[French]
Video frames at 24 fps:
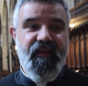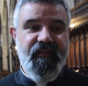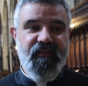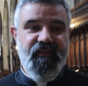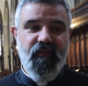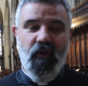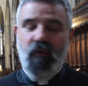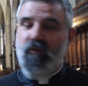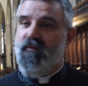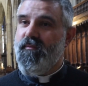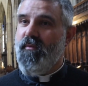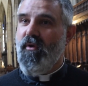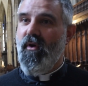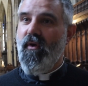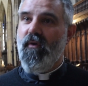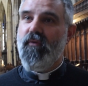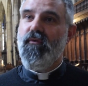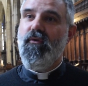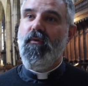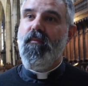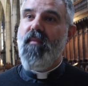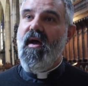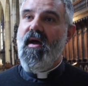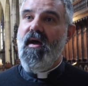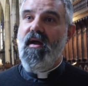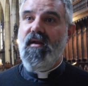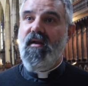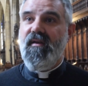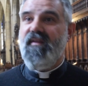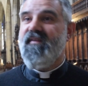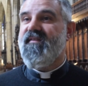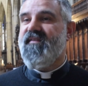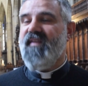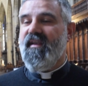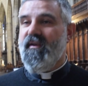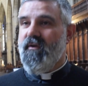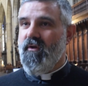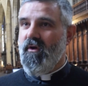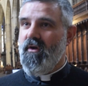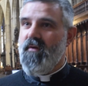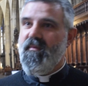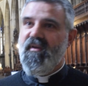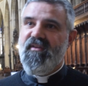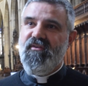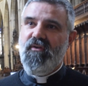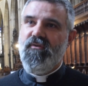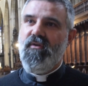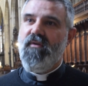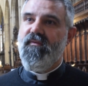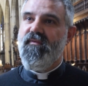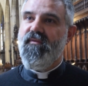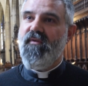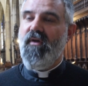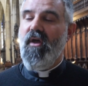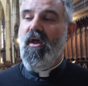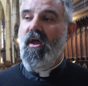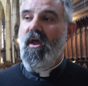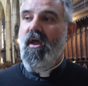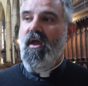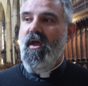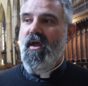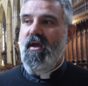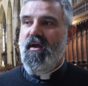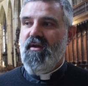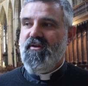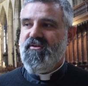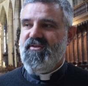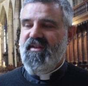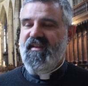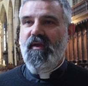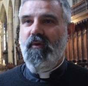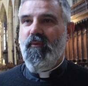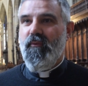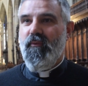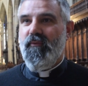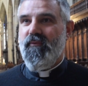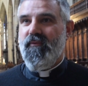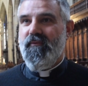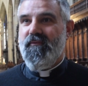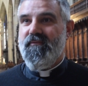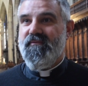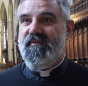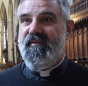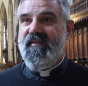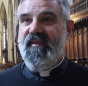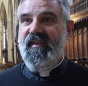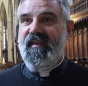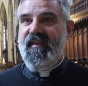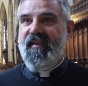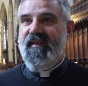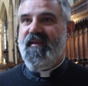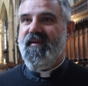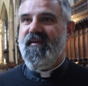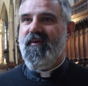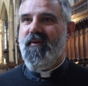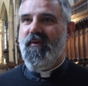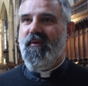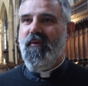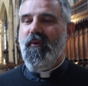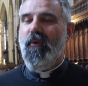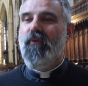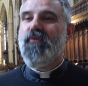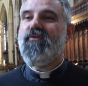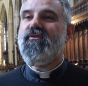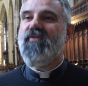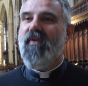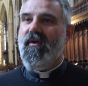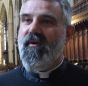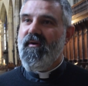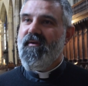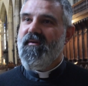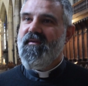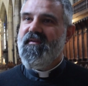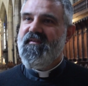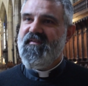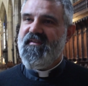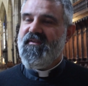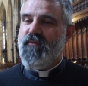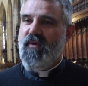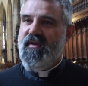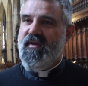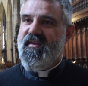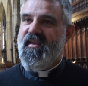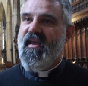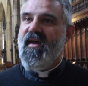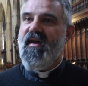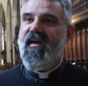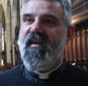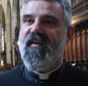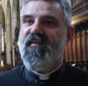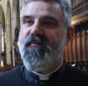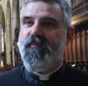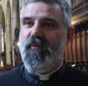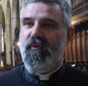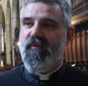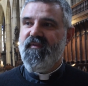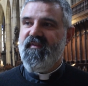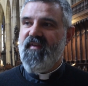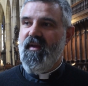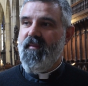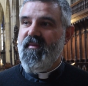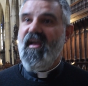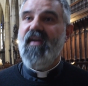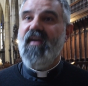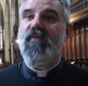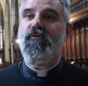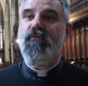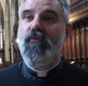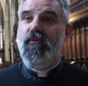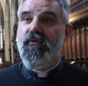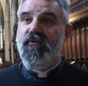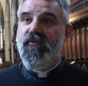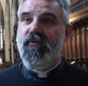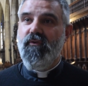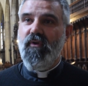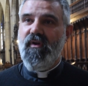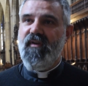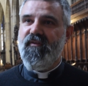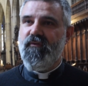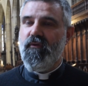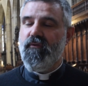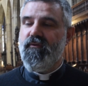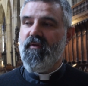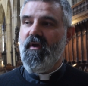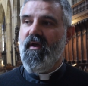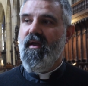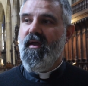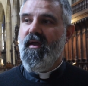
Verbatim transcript: transports en commun, les écoles mettent en œuvre. Je veux dire on est autant citoyens responsables et adultes que les autres.